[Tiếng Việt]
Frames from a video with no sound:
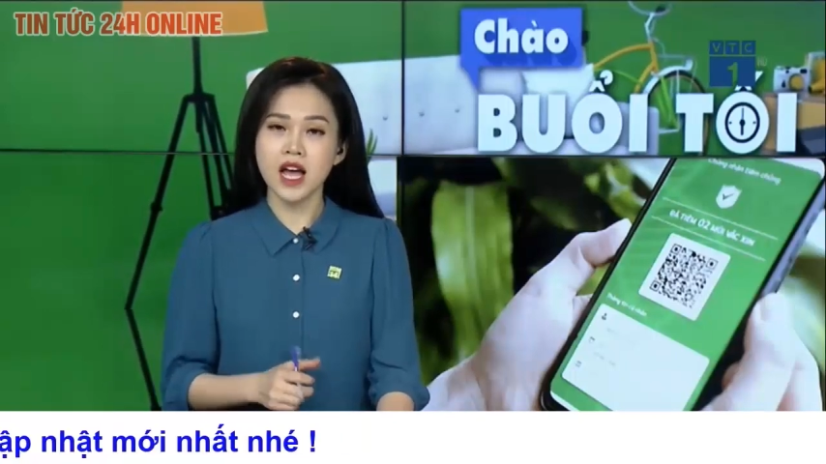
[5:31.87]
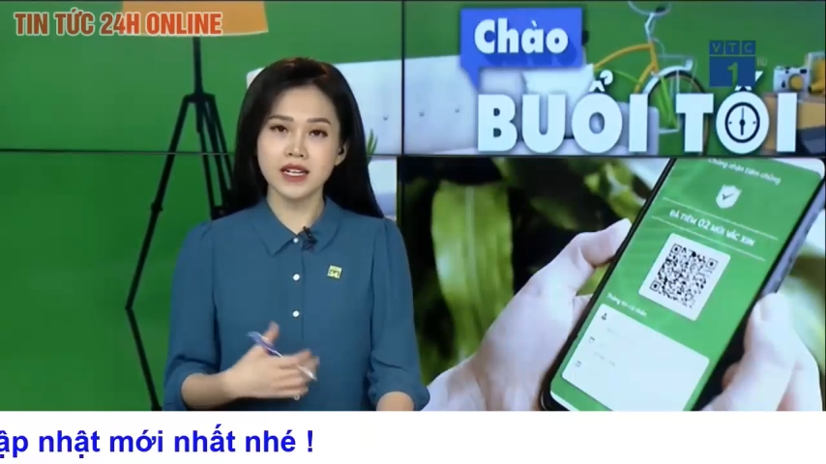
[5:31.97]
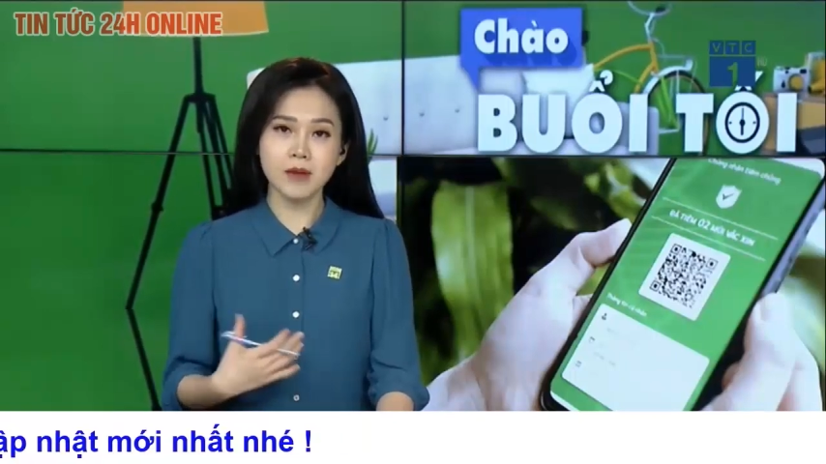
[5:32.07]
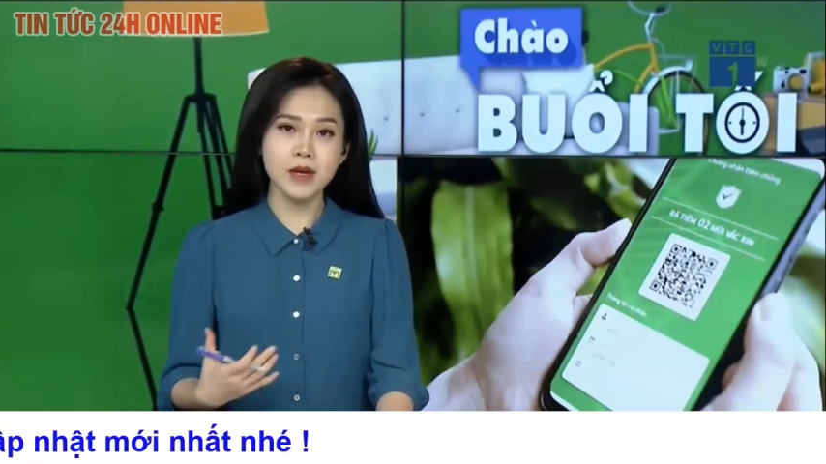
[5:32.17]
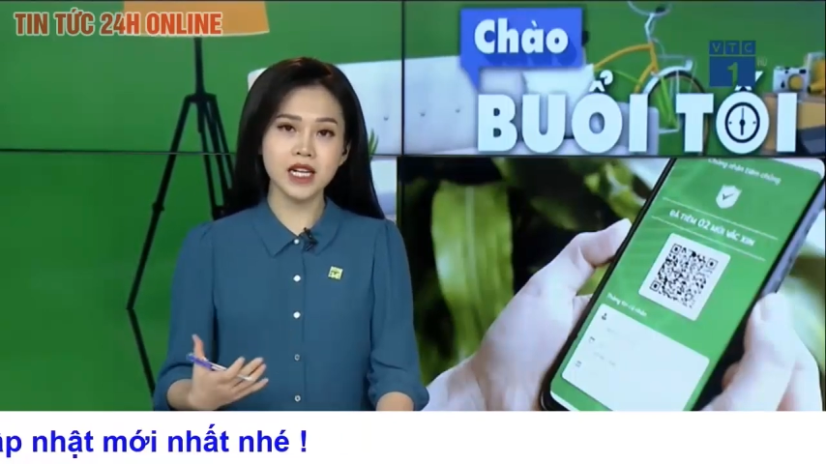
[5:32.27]

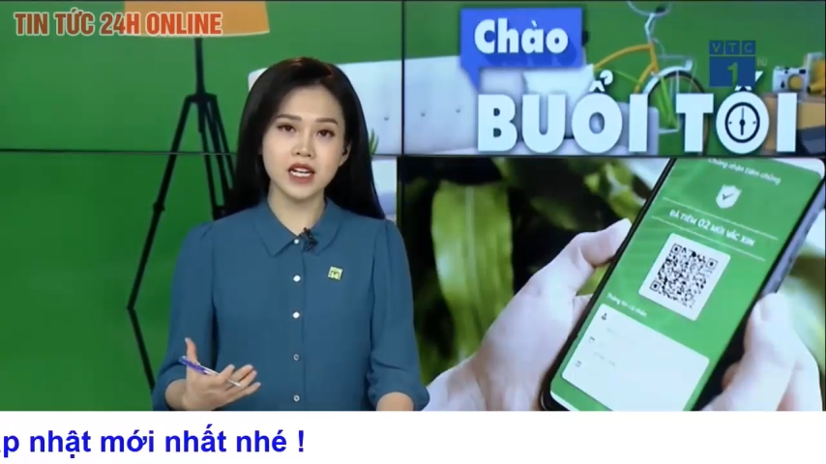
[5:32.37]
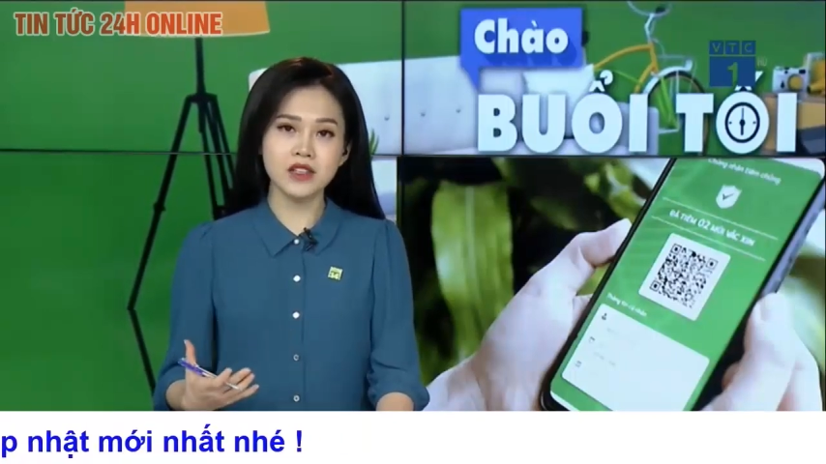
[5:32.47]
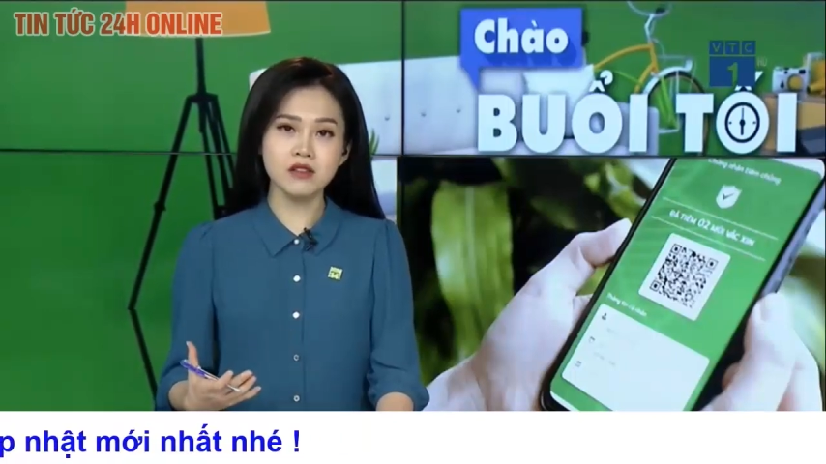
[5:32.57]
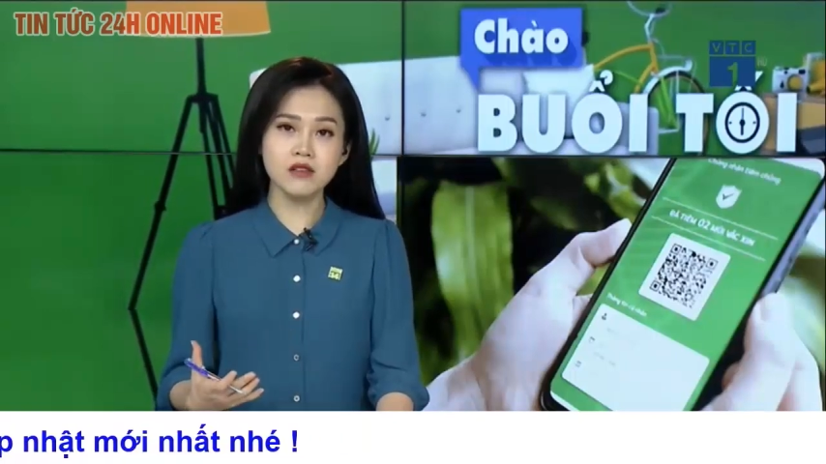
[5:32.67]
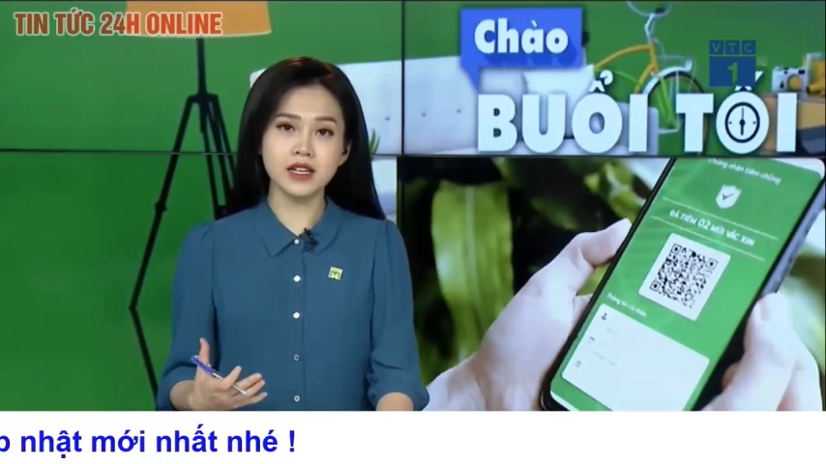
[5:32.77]
đặc biệt là
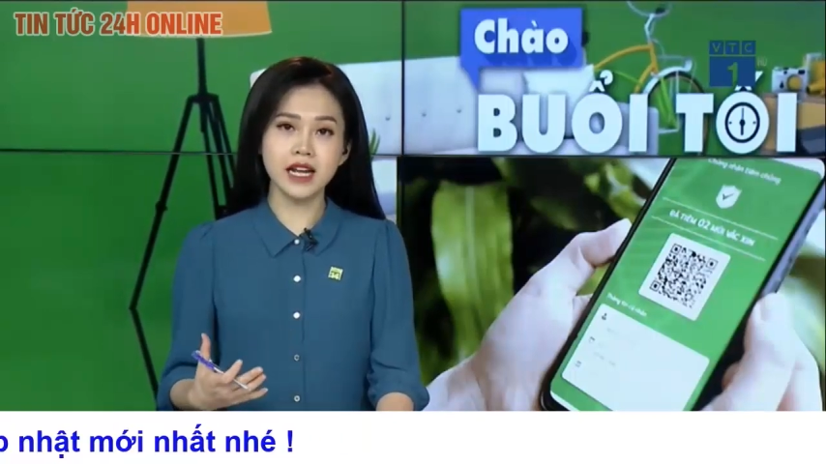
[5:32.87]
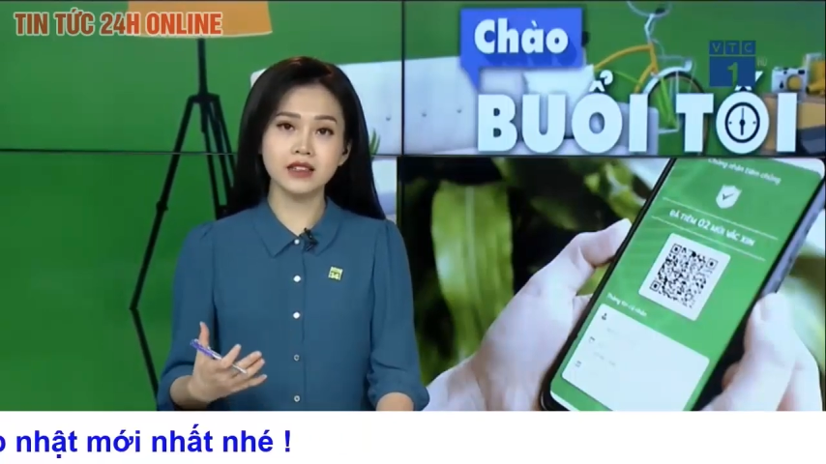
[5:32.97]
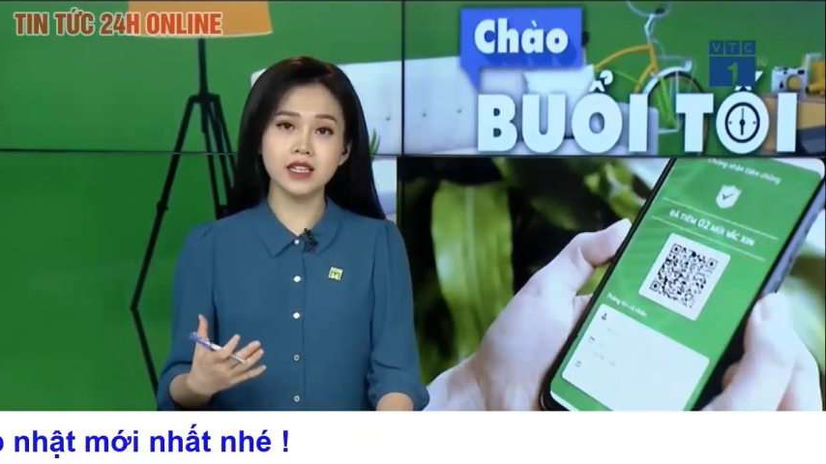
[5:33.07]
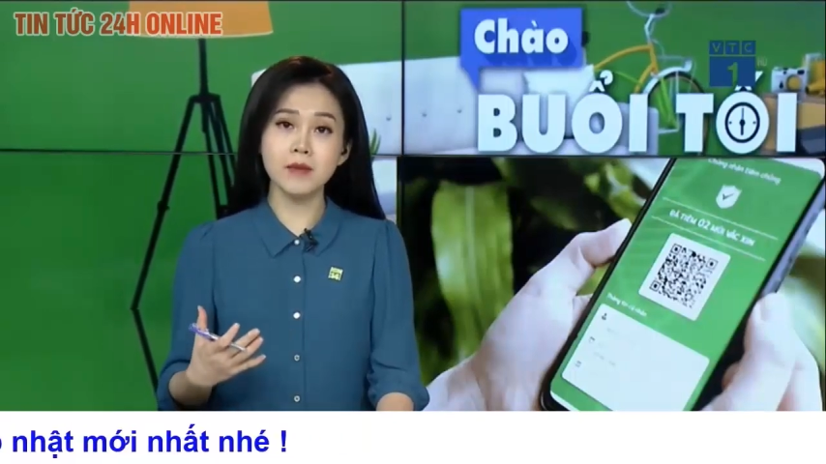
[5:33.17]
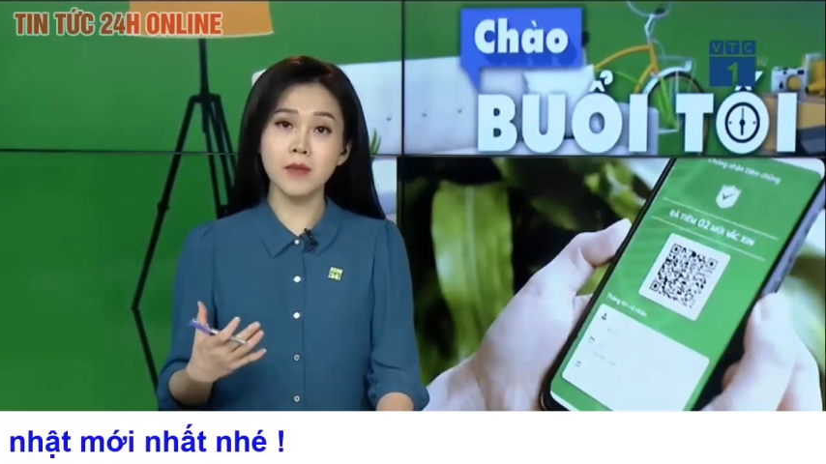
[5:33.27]
những người đã tiêm